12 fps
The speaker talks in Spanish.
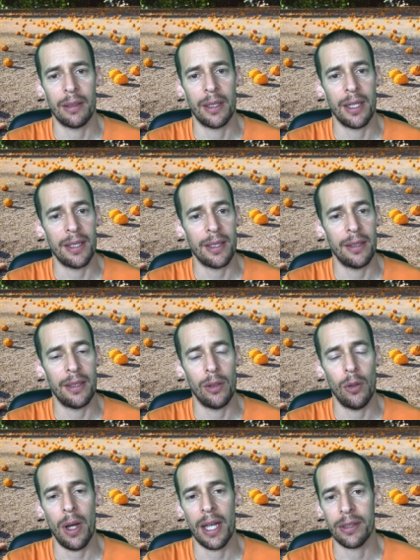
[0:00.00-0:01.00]
tenía
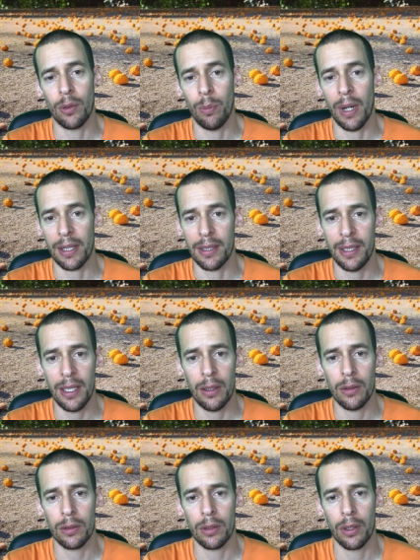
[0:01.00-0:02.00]
sentido hace un par de
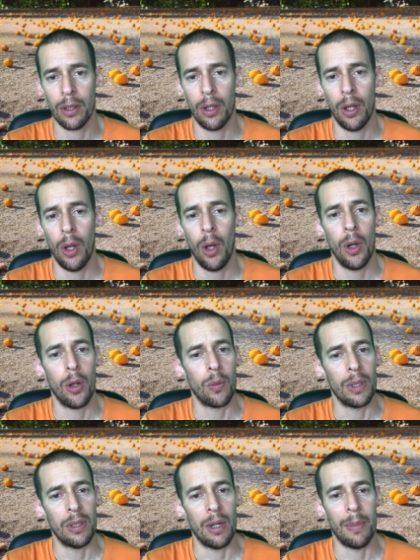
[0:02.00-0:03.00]
siglos,
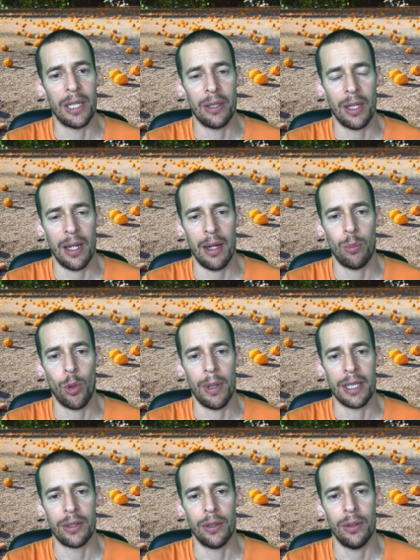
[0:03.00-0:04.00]
cuando la mayoría de la
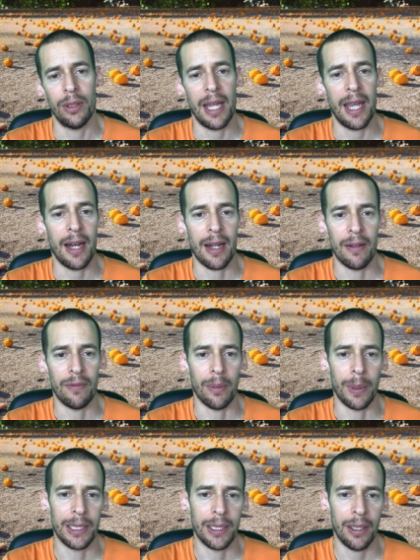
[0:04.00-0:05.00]
población era
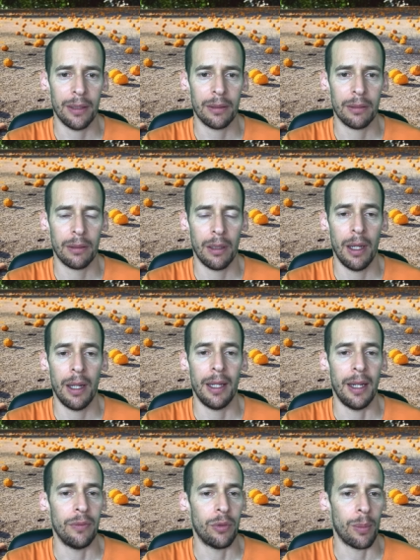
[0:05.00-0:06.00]
analfabeta,
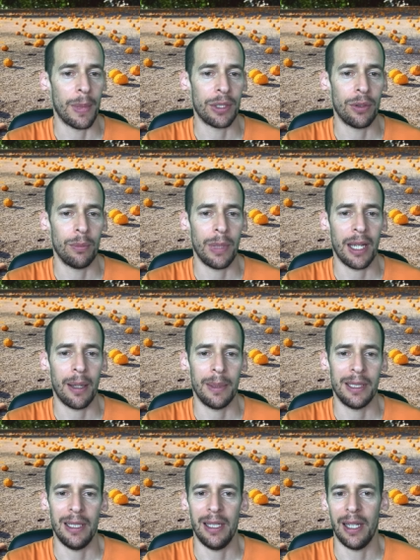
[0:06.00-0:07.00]
la información viajaba
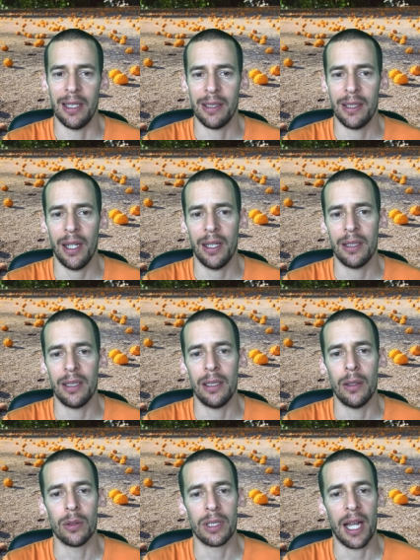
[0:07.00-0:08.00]
en diligencia y
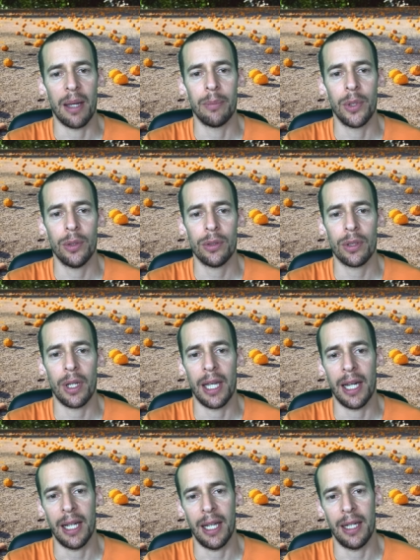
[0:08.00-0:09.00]
los cambios
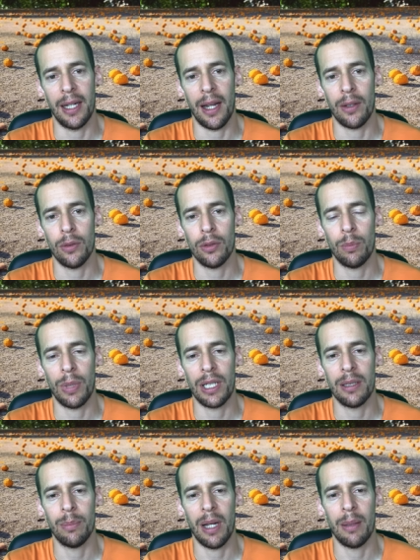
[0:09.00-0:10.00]
eran generados
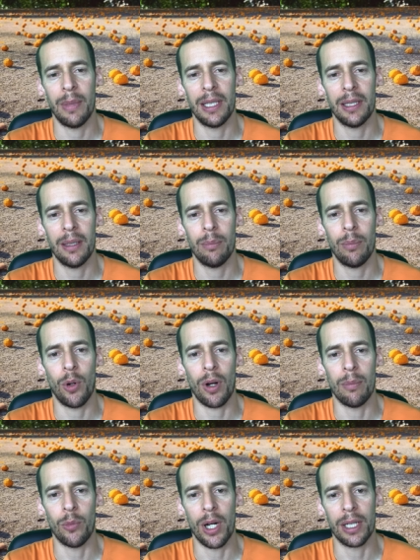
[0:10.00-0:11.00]
principalmente por la
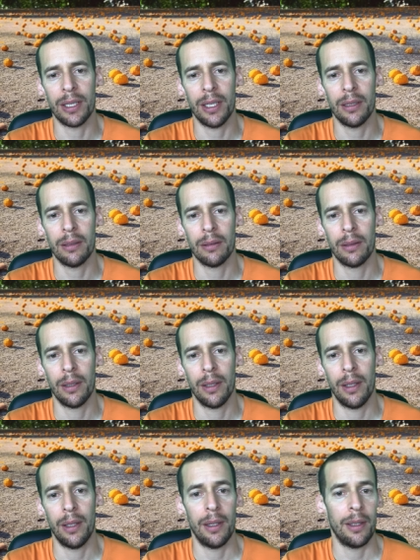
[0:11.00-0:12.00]
muerte,
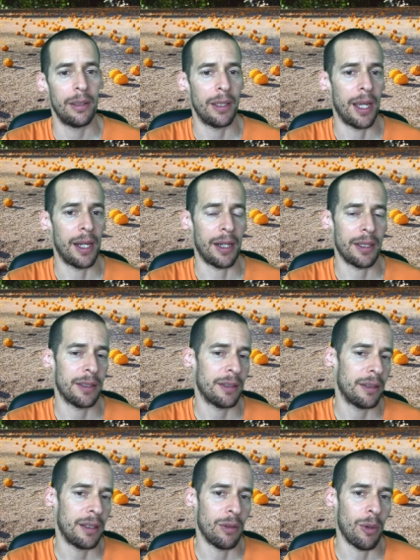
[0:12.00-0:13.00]
guerras
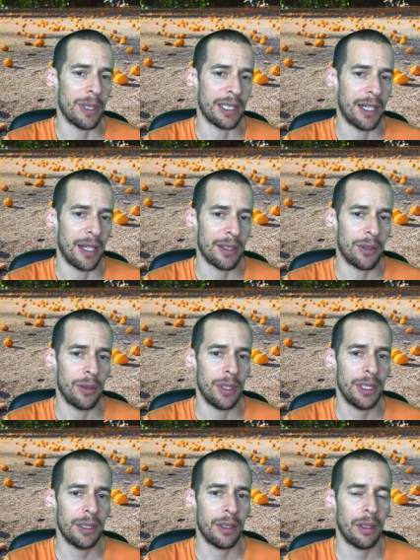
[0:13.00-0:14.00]
y nuevas
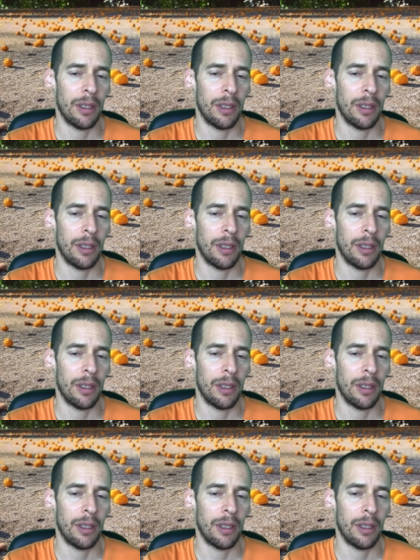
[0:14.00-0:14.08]
generaciones,